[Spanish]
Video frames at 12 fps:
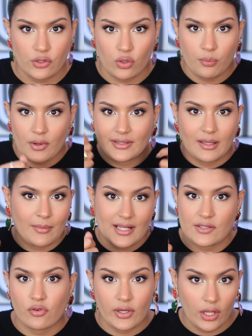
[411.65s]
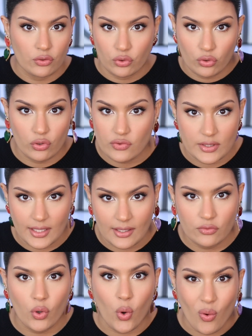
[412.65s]
yo no puedo estarme exfoliando todos los
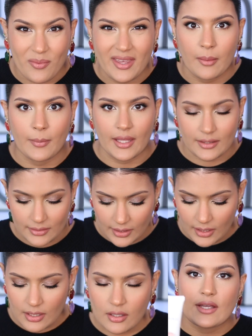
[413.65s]
días, obviamente.